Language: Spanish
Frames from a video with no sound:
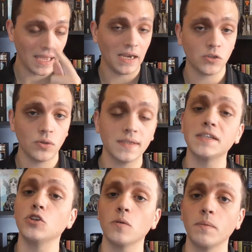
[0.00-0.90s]
En la ciudad
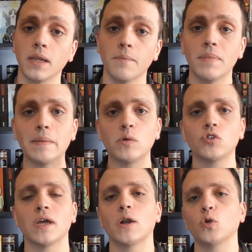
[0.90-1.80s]
sin nombre
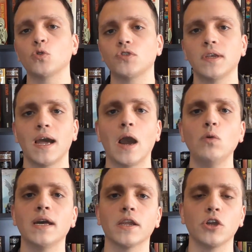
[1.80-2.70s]
vamos a conocer a
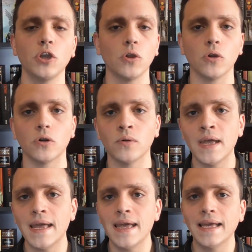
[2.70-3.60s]
un arqueólogo
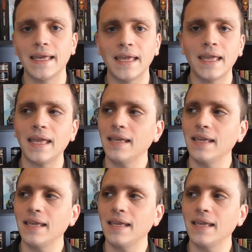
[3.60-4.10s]
que